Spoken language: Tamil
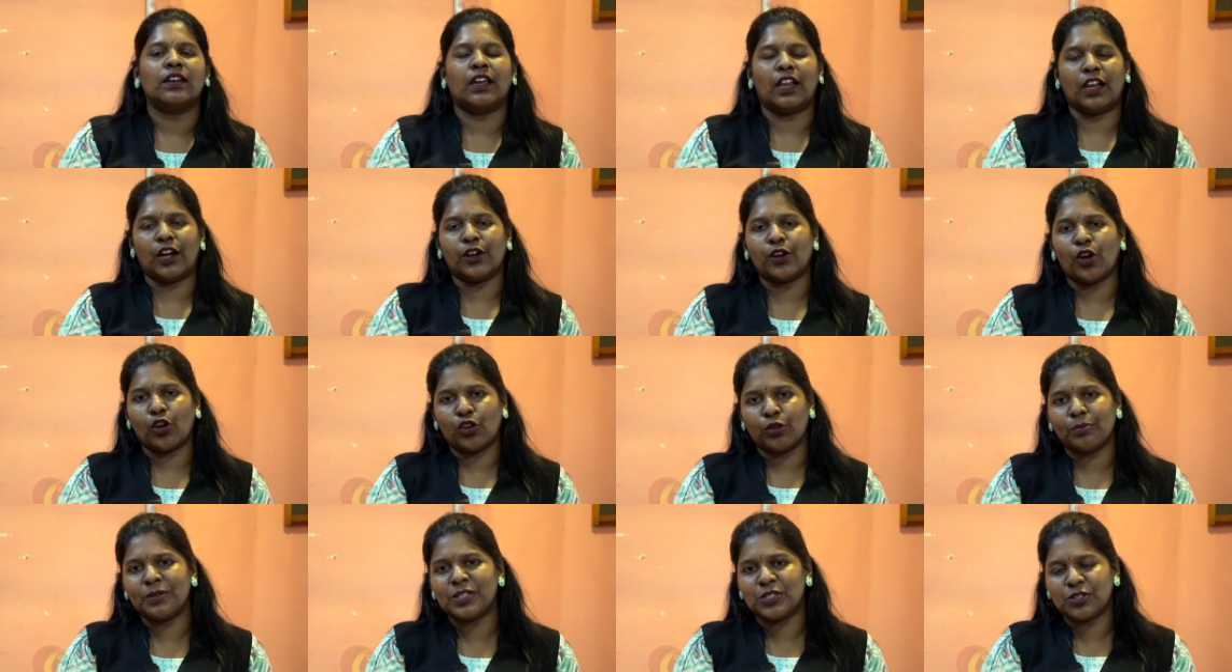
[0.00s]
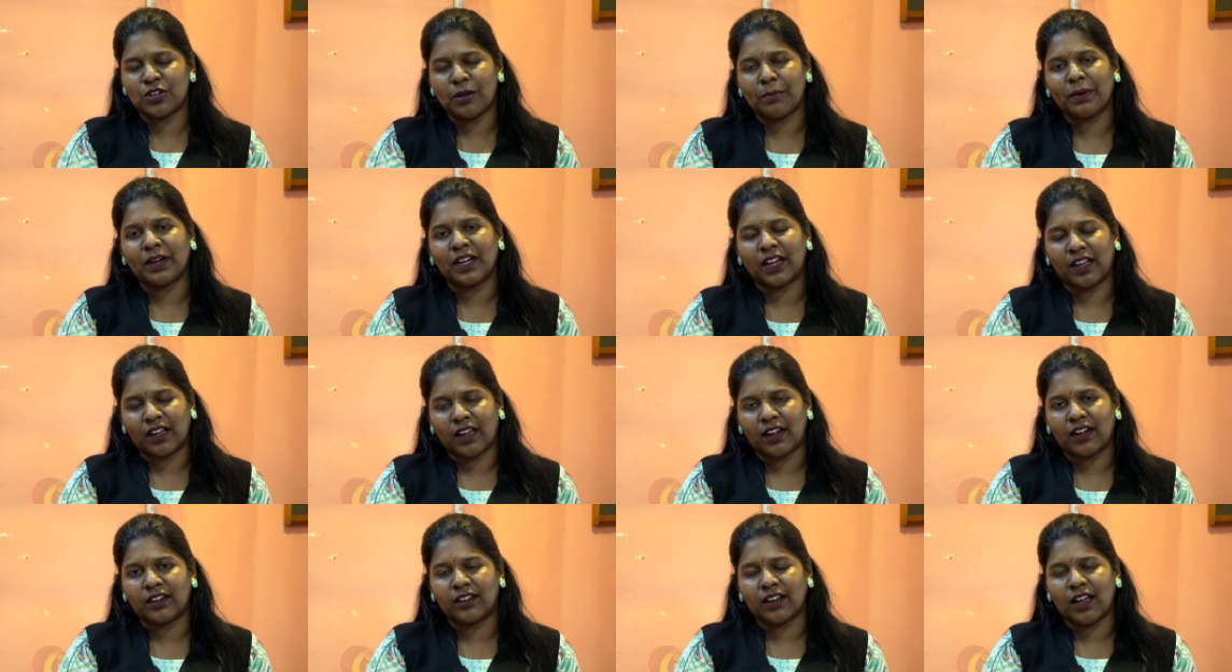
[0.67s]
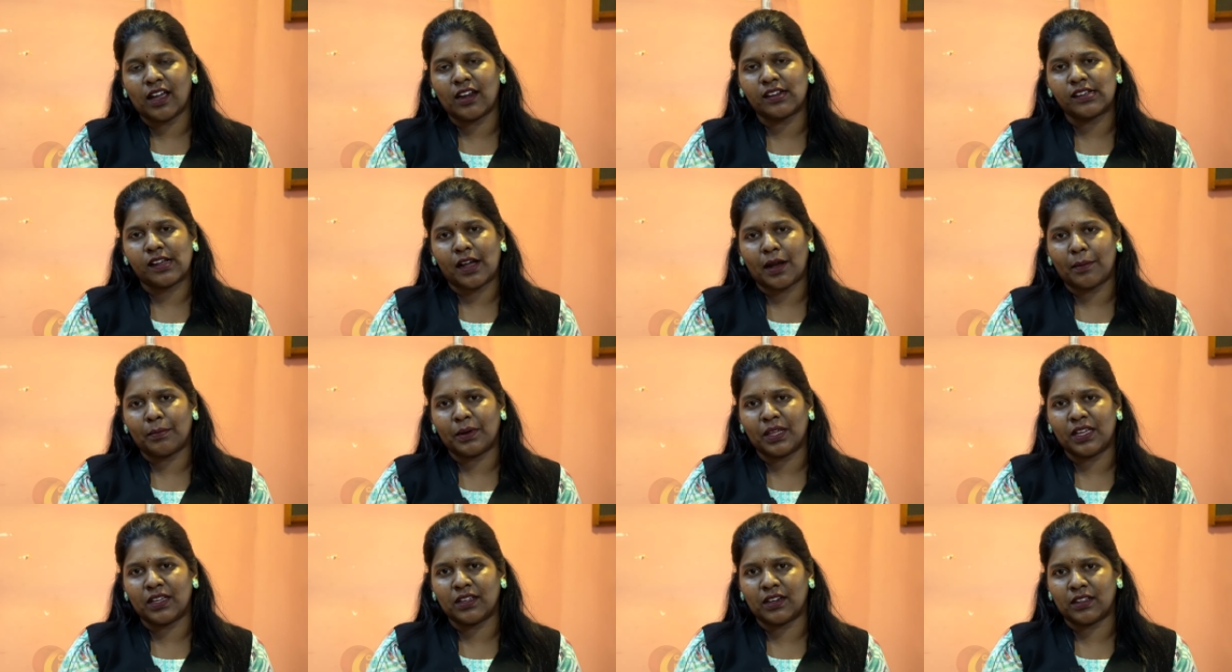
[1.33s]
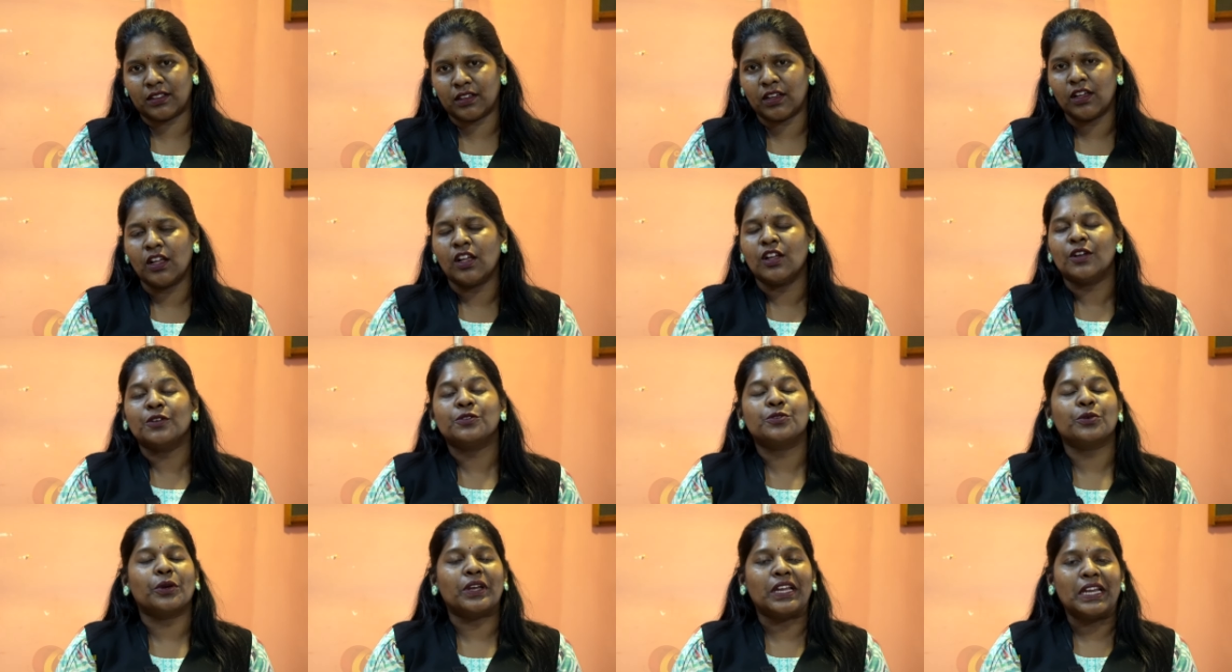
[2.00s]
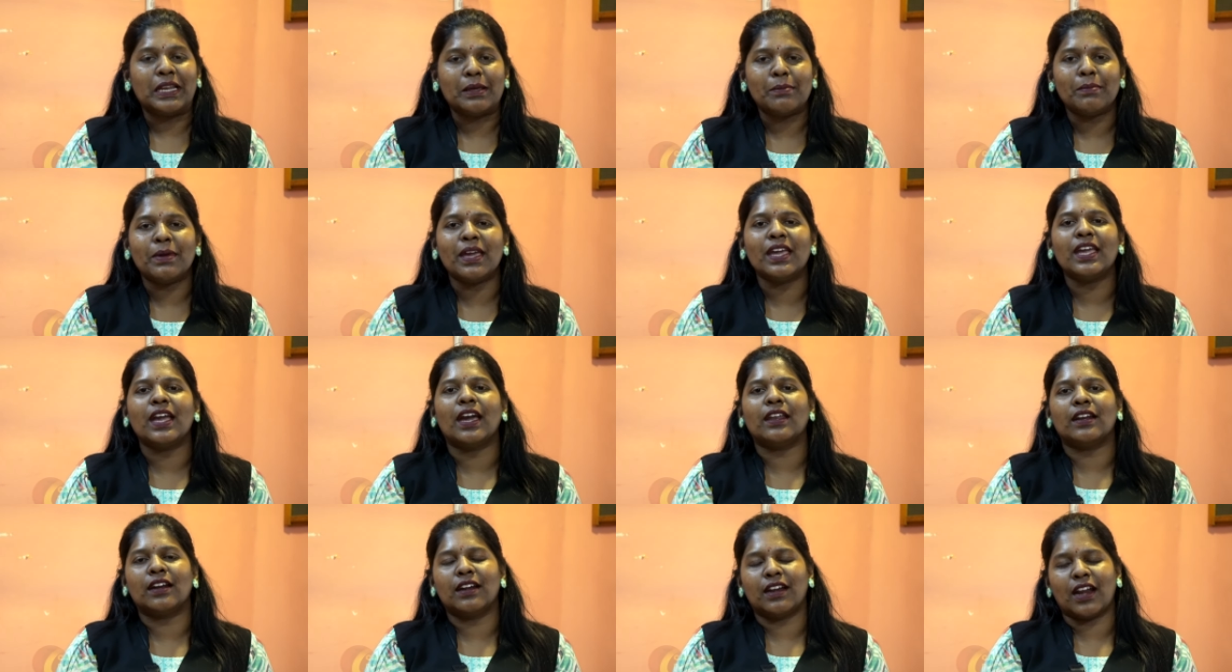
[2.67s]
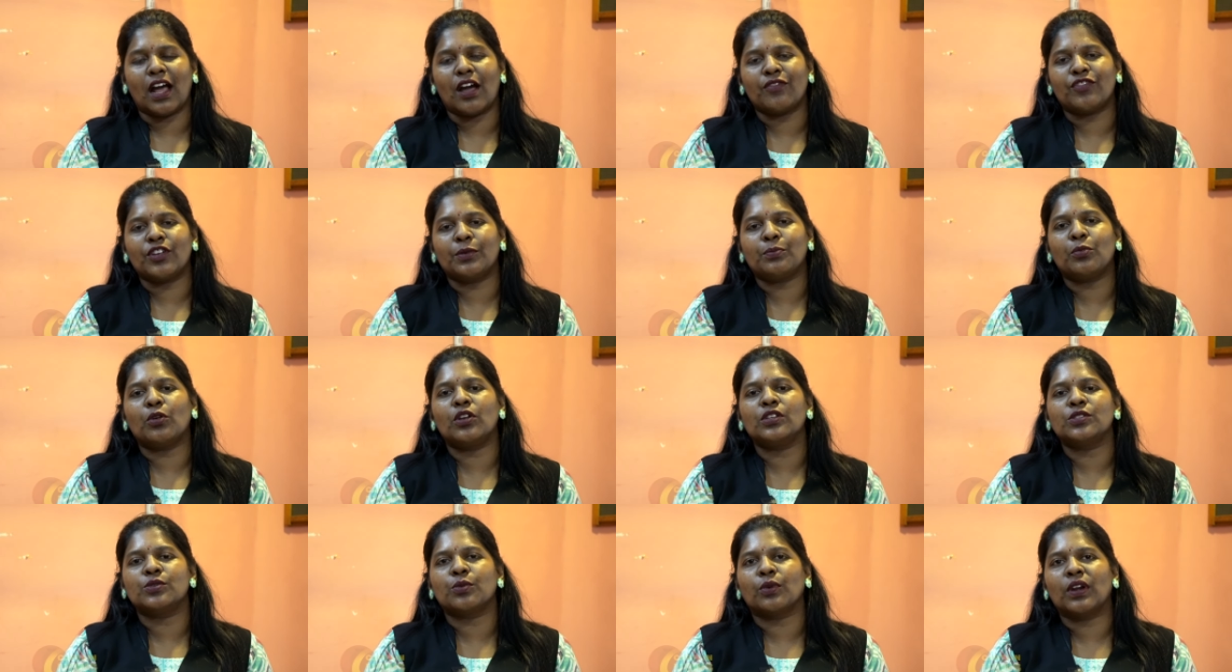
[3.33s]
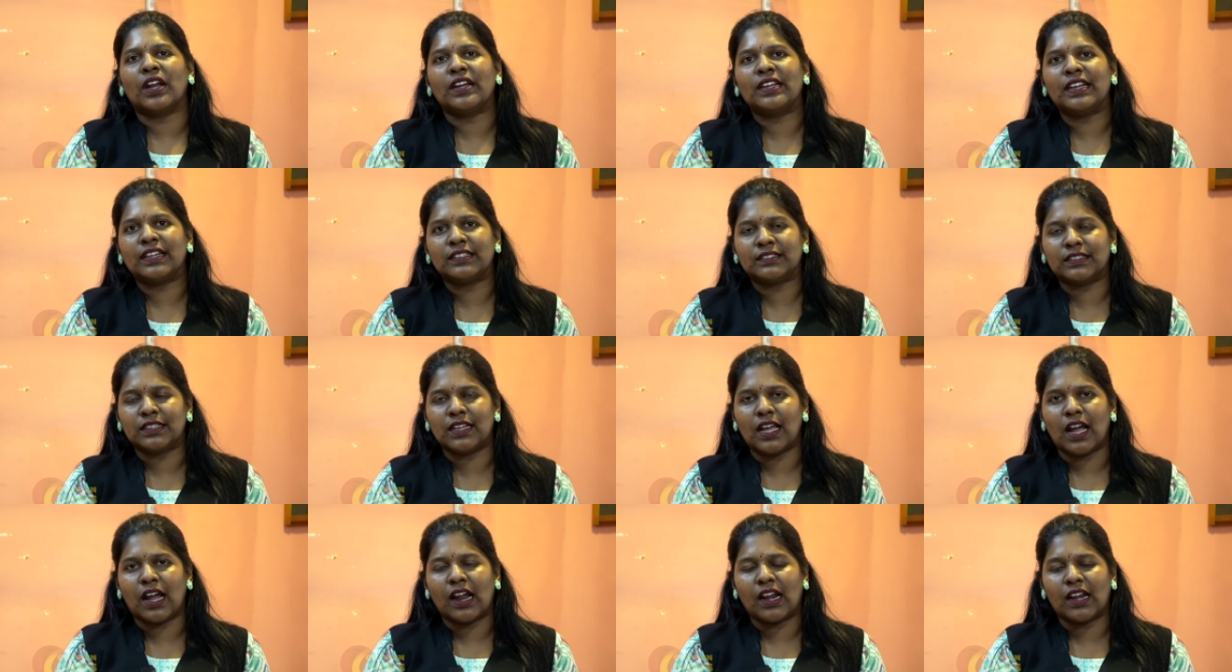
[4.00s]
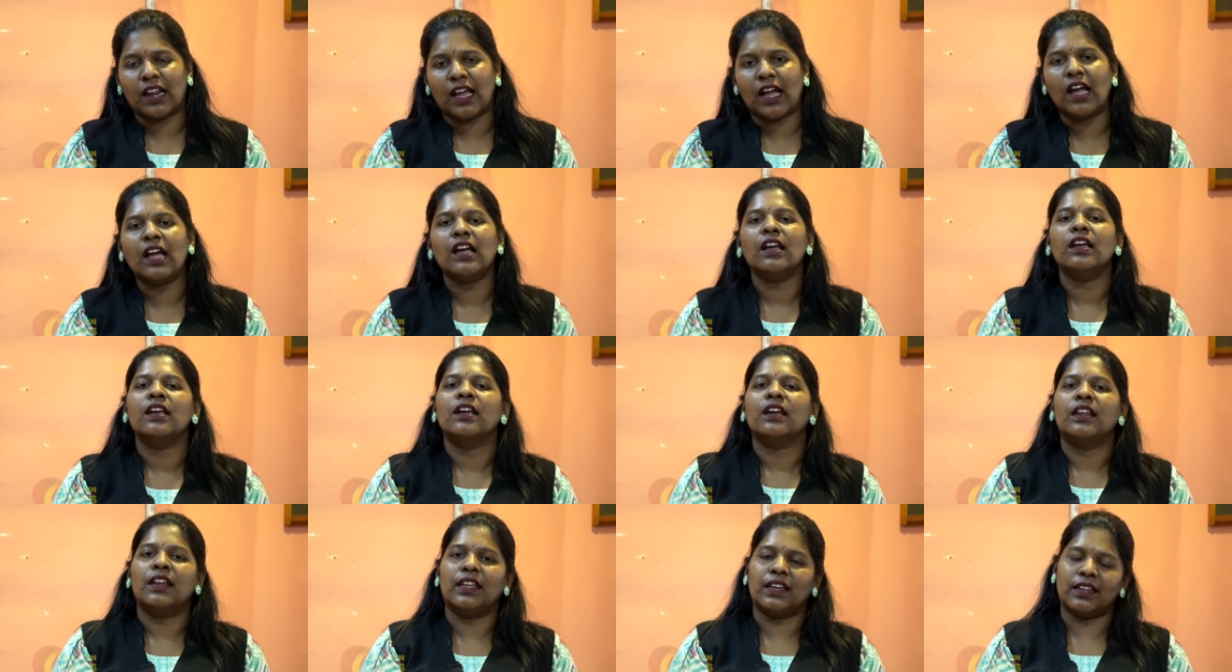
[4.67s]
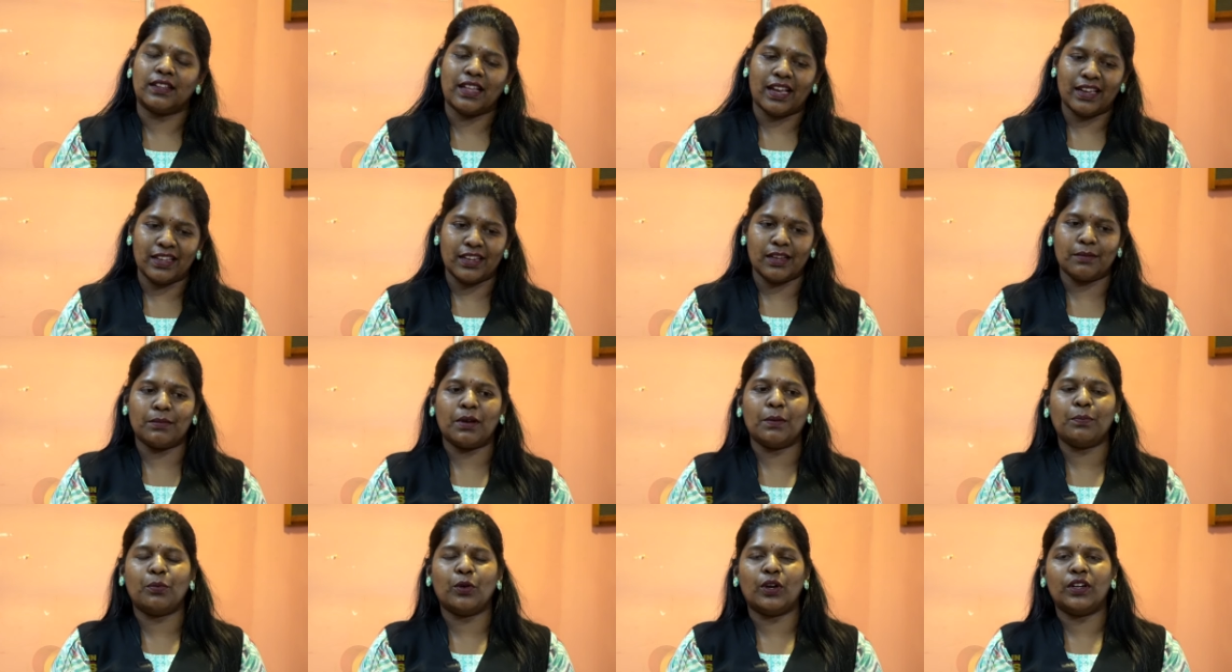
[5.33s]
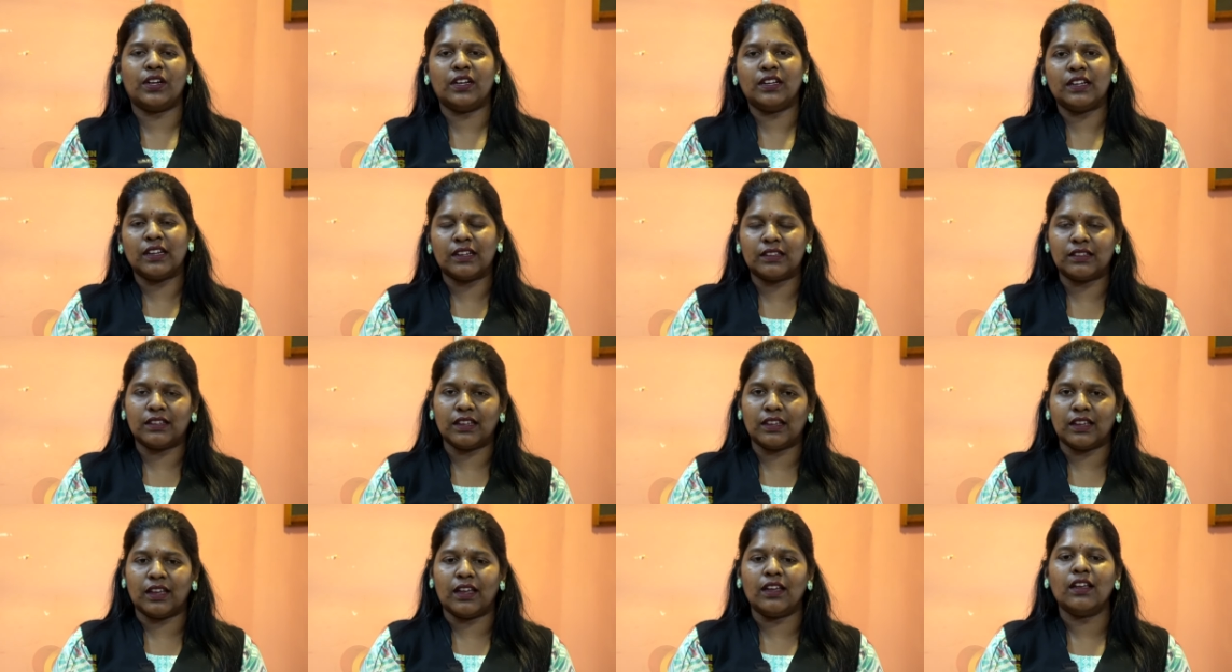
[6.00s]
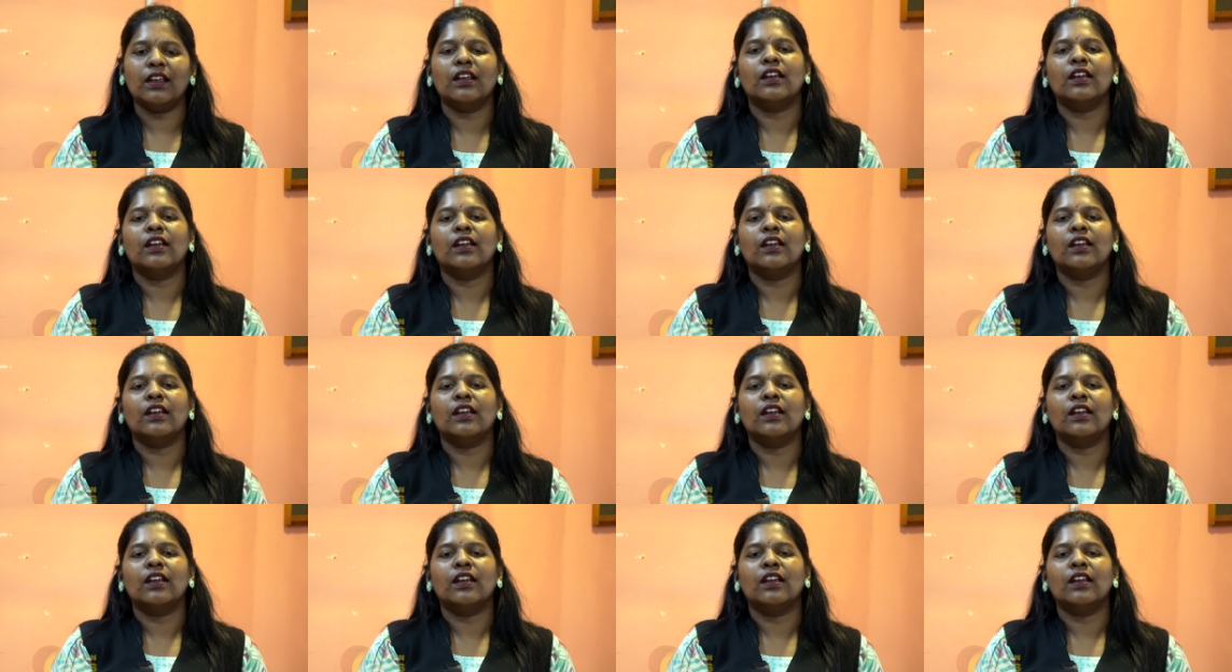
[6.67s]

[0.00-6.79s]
எல்லா டாக்குமெண்ட்ஸும் நம்மக்கிட்ட கரெக்டாக இருக்கா அப்படிங்கிறது ஸோ இனிமேல் யாராவது டிராஃபிக் போலீஸ் உங்களை நிறுத்துனாங்கன்னா நீங்கள் தைரியமாக போயிட்டு நிறுத்துங்க